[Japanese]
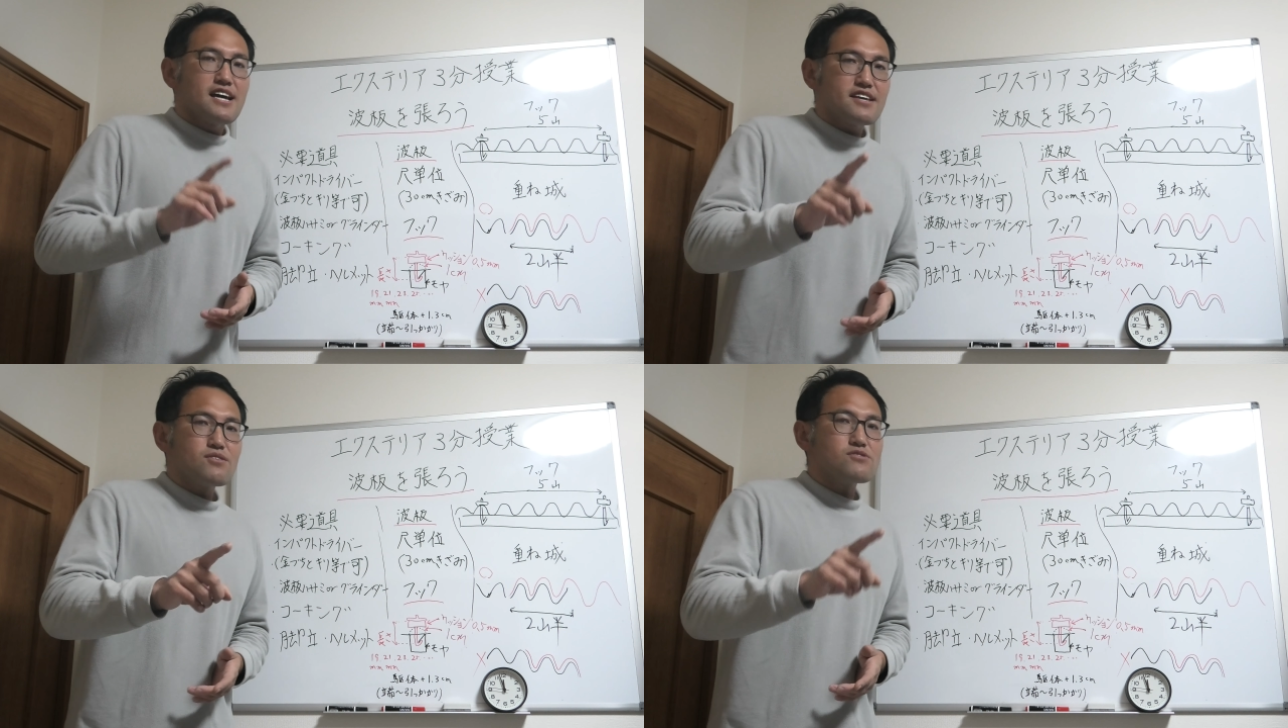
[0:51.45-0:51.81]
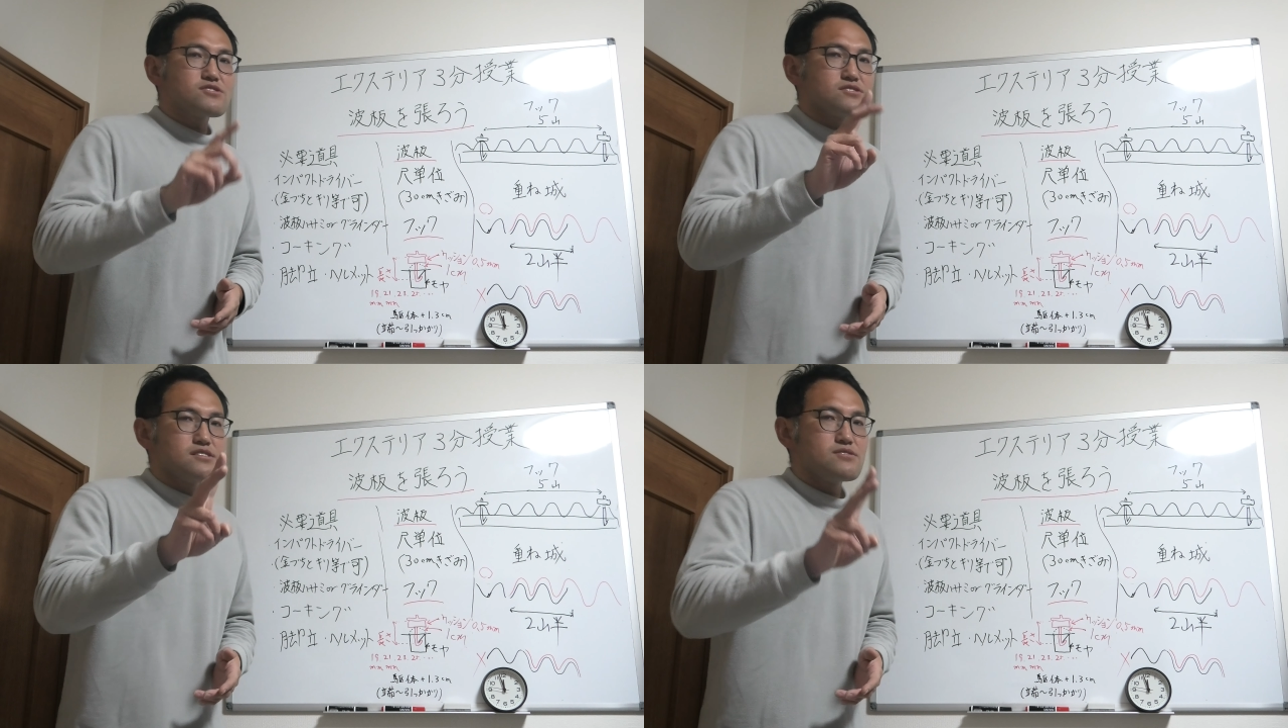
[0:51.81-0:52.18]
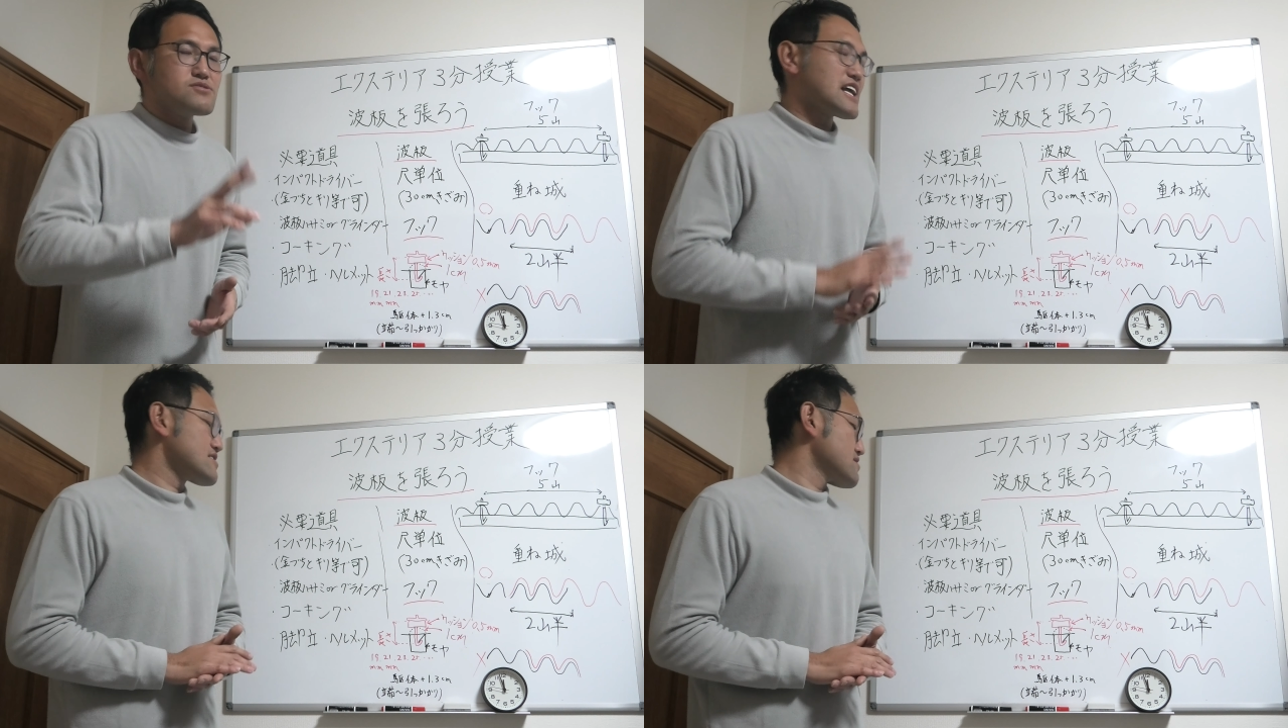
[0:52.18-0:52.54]
1つに
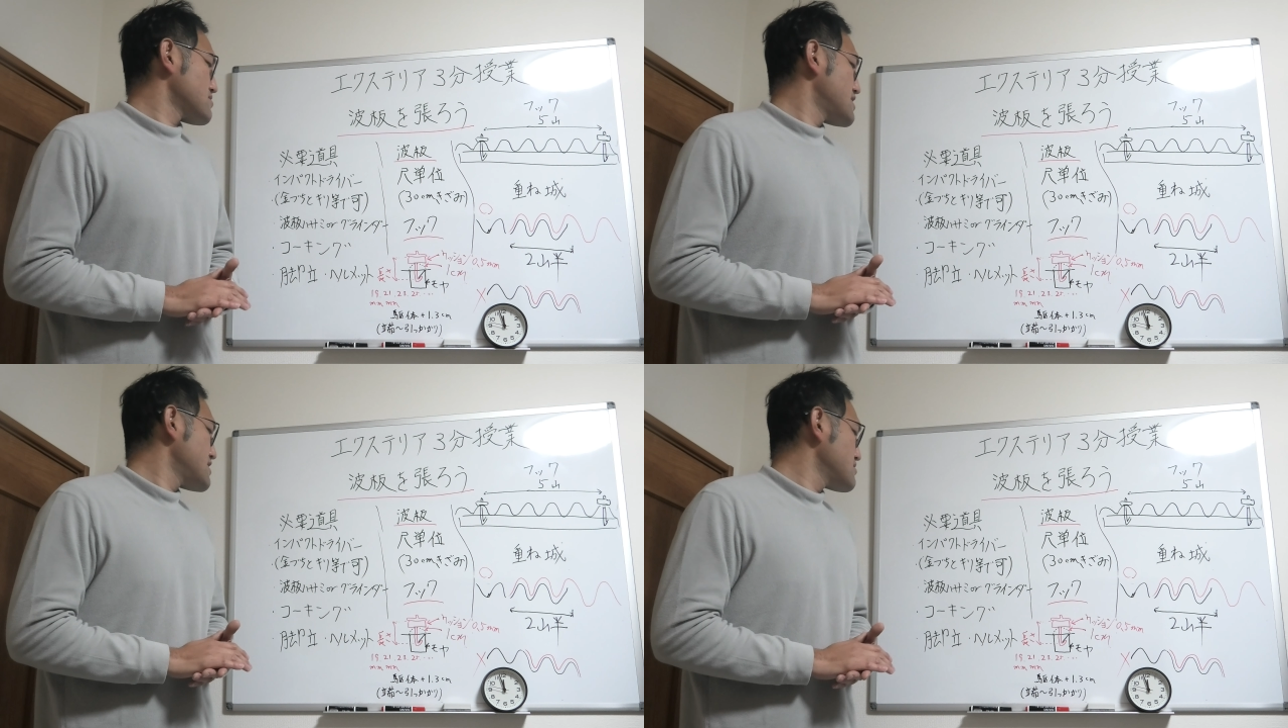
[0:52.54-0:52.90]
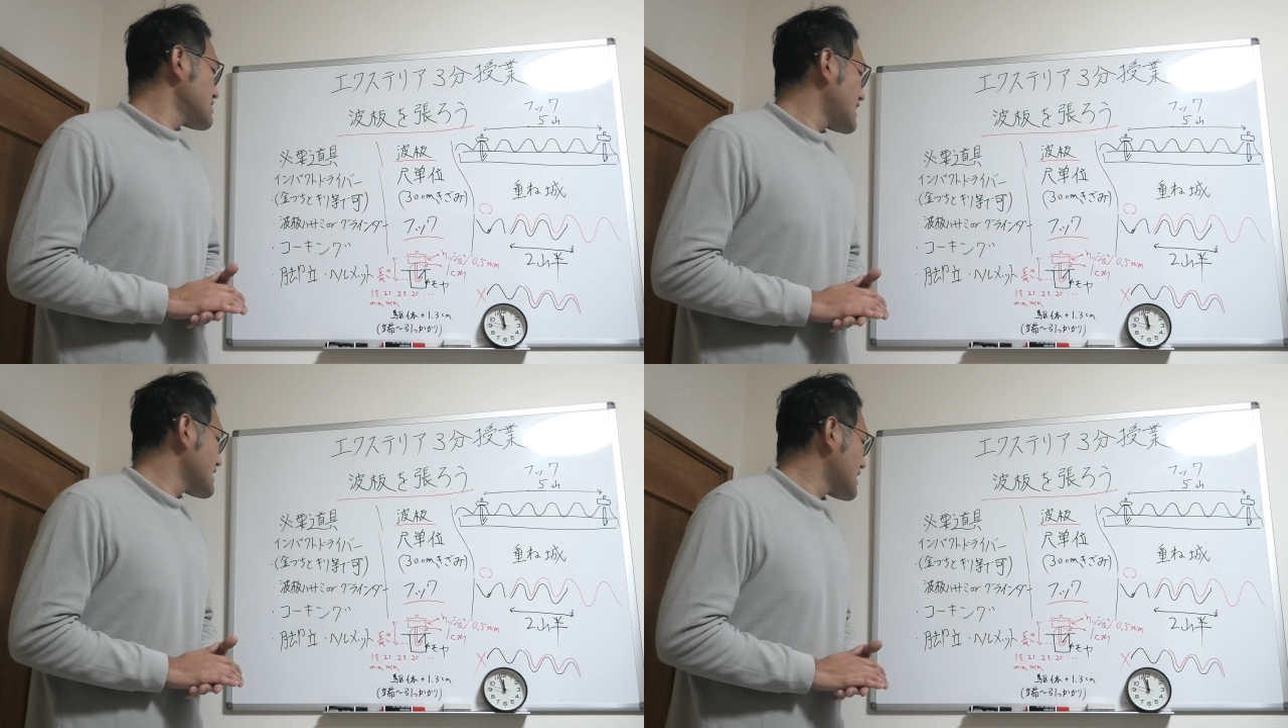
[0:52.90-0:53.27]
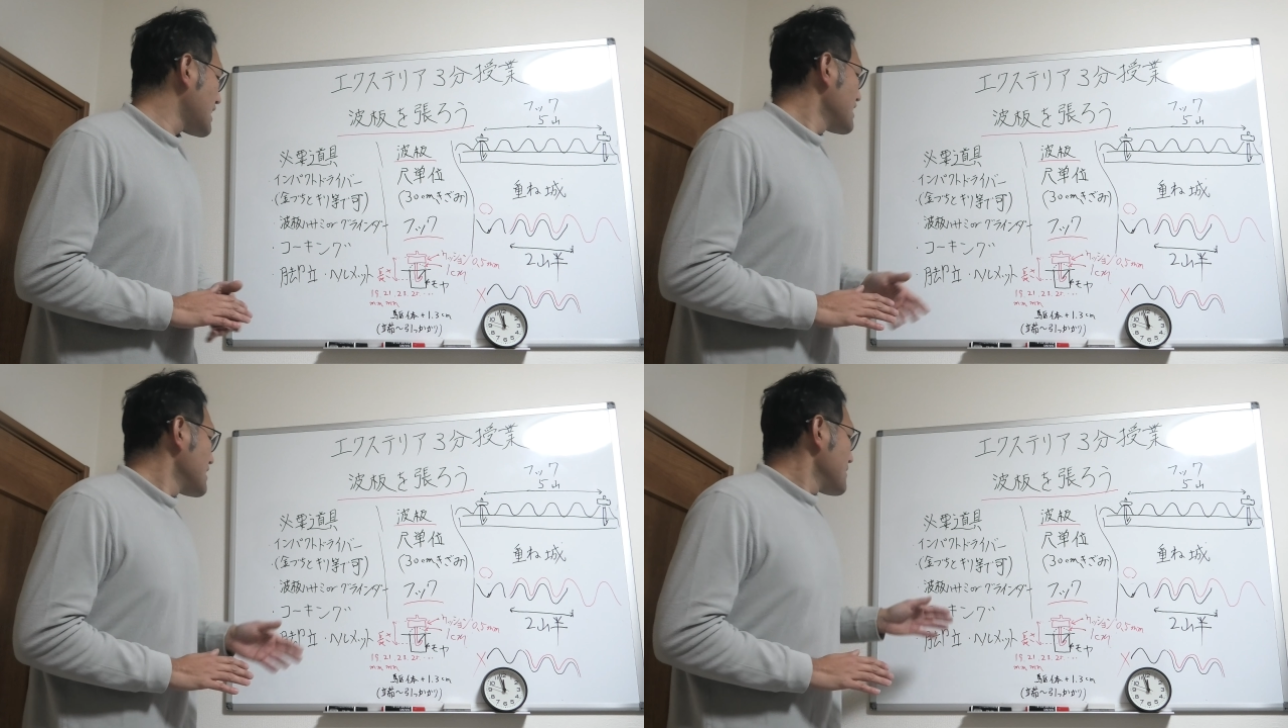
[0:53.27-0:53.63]
2つ切るぐらいな
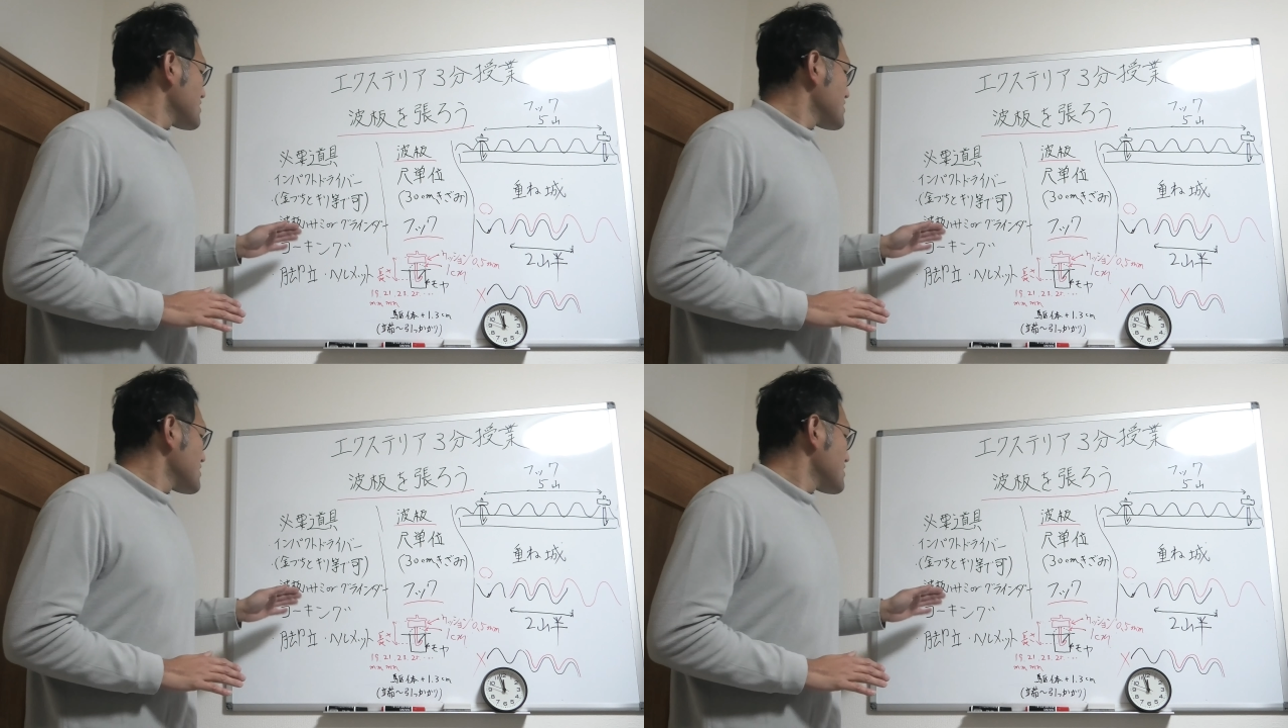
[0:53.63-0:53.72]
ら